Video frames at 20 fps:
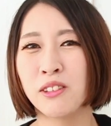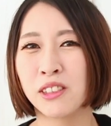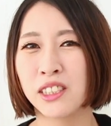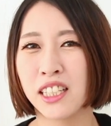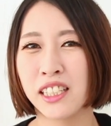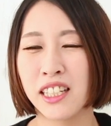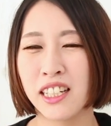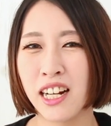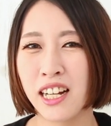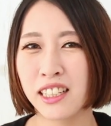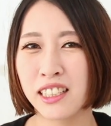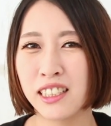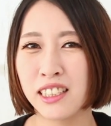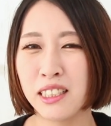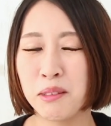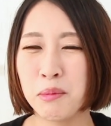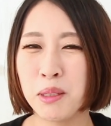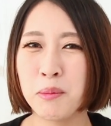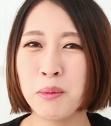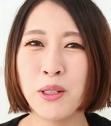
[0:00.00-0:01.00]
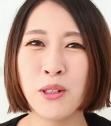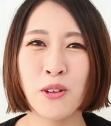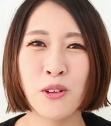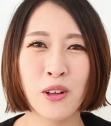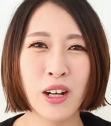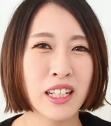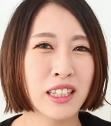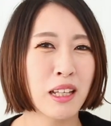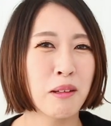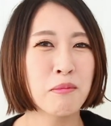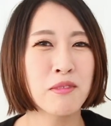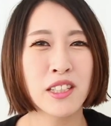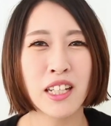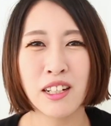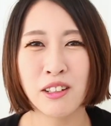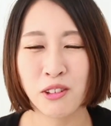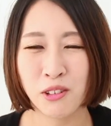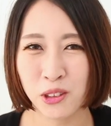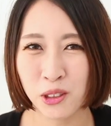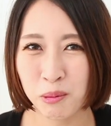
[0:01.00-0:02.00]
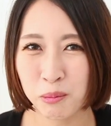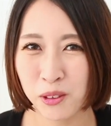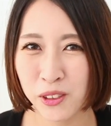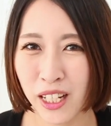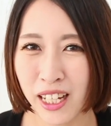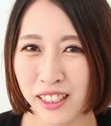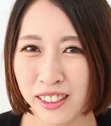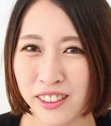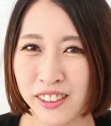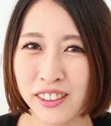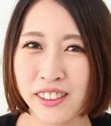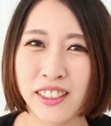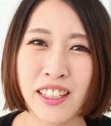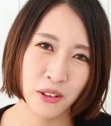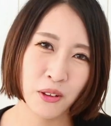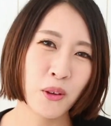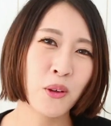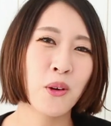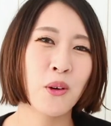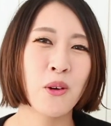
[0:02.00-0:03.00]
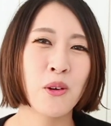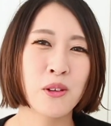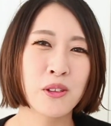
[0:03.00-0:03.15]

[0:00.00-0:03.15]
のせせらぎに耳を傾けることもなく頬